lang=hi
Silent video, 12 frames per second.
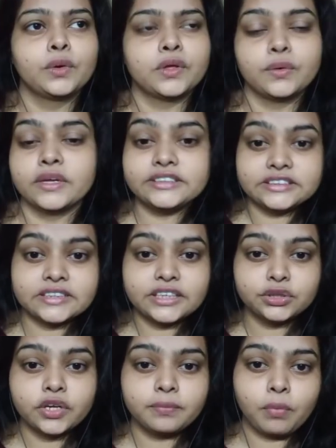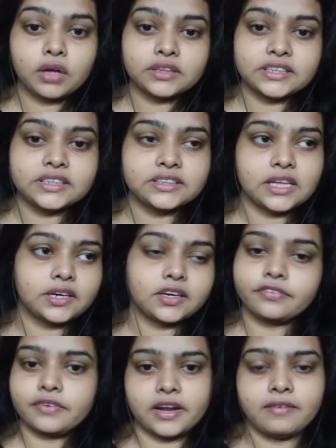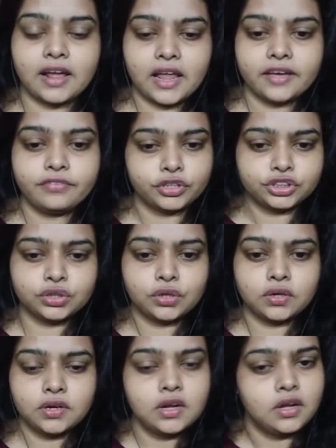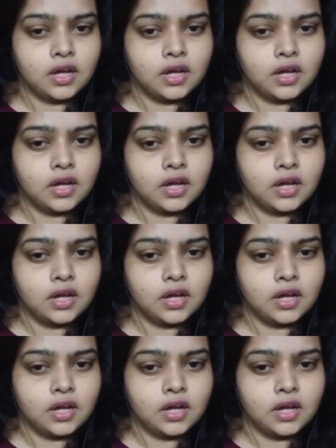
तो क्योंकि जीके जो है बहुत ही ज़्यादा टफ आने वाला है फॉर श्योर